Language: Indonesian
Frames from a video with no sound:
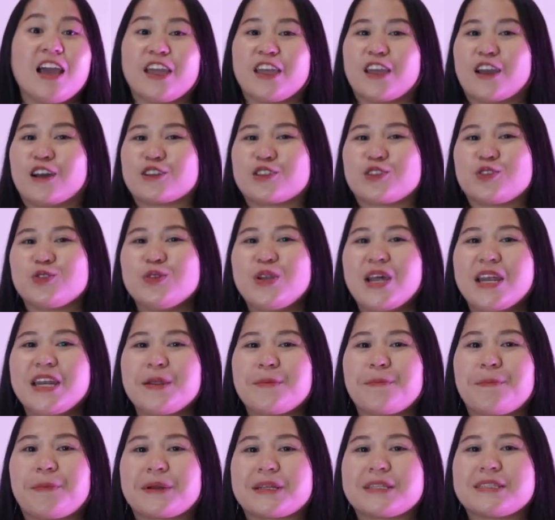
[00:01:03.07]
yang sudah
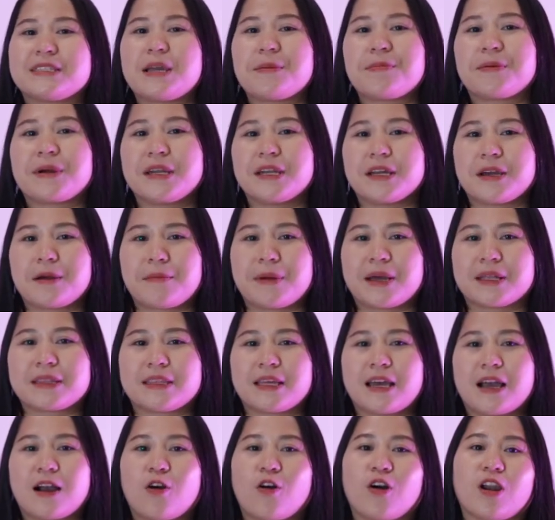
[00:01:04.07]
dipersiapkan dengan
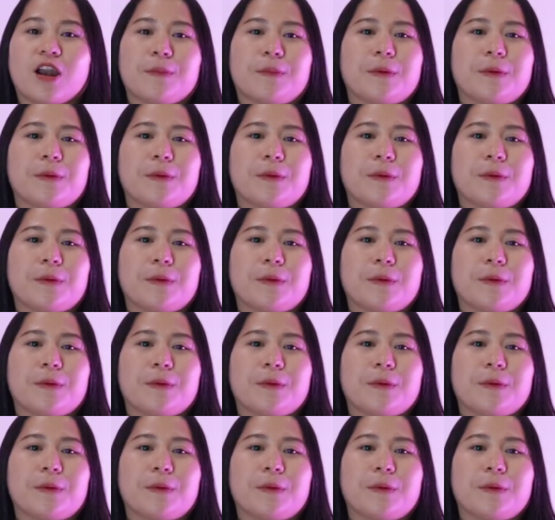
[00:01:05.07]
matang oleh